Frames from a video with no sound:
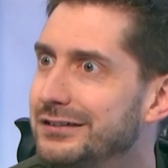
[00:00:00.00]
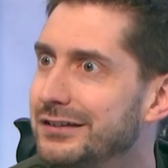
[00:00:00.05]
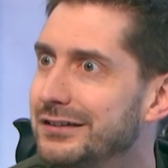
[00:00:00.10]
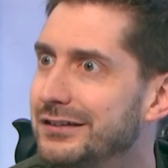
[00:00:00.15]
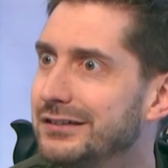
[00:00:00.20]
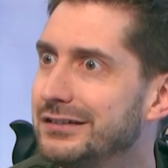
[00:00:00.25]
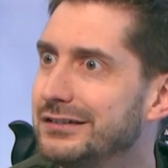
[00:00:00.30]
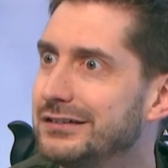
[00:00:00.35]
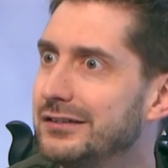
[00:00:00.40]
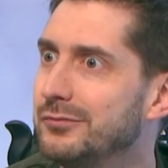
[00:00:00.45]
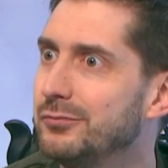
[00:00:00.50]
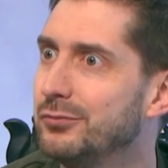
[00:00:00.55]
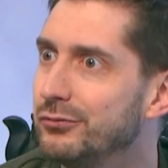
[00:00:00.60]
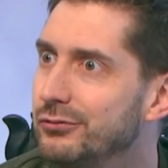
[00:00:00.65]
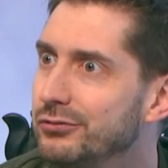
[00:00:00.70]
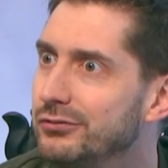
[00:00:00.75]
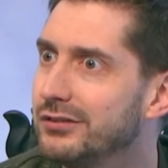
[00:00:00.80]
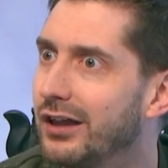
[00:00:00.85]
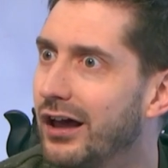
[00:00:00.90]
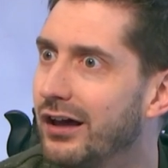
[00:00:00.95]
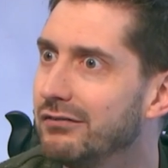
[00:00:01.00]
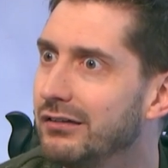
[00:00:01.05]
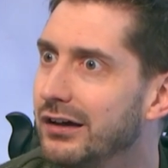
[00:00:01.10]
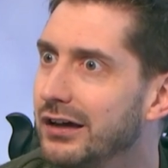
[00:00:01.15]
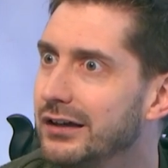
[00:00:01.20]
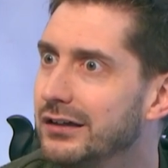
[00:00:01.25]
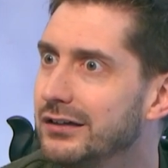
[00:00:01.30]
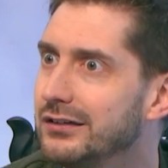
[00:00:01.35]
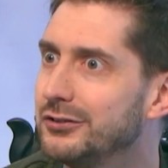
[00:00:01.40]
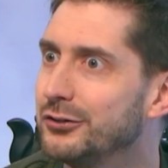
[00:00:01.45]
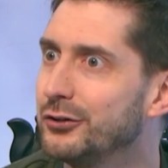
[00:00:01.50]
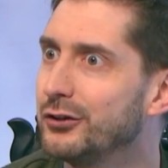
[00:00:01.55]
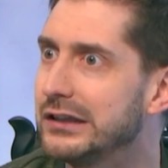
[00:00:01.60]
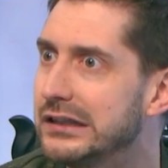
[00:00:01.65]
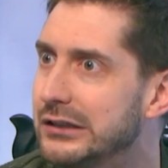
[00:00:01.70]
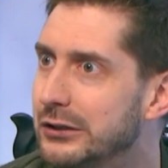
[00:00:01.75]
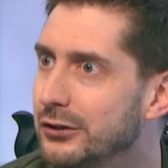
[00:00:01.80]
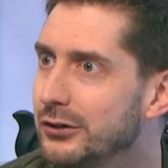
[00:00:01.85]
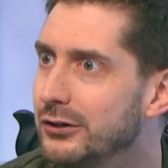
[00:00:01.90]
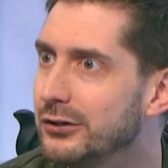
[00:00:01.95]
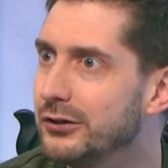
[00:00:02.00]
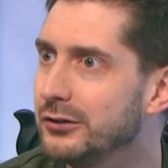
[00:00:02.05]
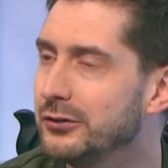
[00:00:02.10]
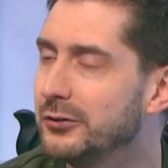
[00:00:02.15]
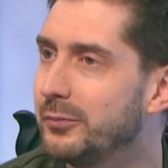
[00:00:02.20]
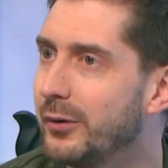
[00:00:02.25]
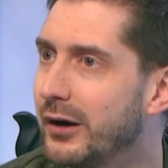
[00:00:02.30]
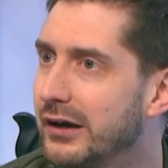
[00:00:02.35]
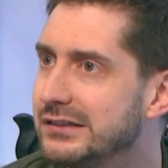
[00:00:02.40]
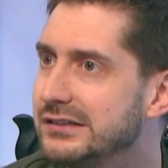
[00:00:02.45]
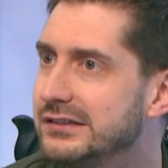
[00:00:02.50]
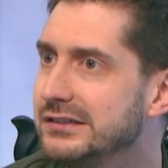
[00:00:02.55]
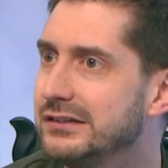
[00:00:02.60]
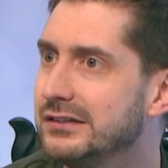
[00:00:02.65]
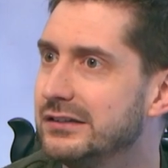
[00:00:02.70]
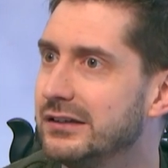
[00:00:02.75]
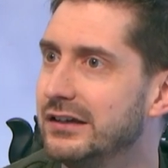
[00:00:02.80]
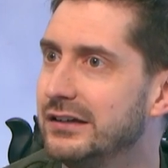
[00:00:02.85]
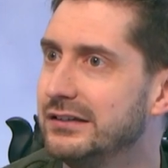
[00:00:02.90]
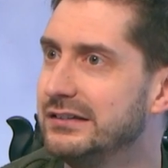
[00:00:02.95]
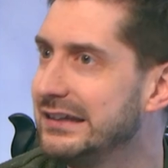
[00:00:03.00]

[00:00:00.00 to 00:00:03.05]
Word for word: C'est beaucoup de travail, de rigueur, de pratique,